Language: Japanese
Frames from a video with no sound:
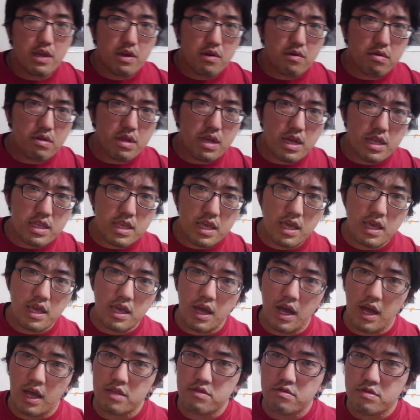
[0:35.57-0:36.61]
これがね、
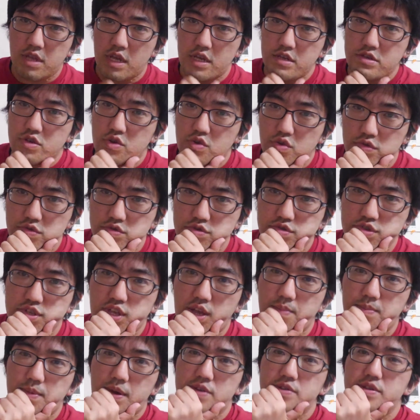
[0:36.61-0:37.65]
あの単勝
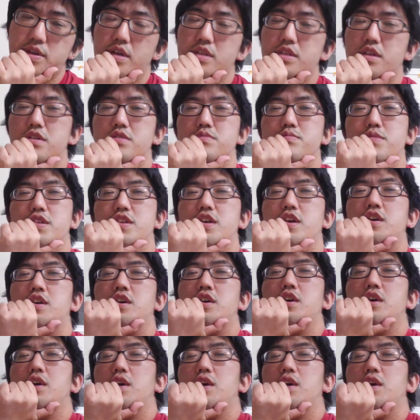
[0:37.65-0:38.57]
43倍の穴馬で、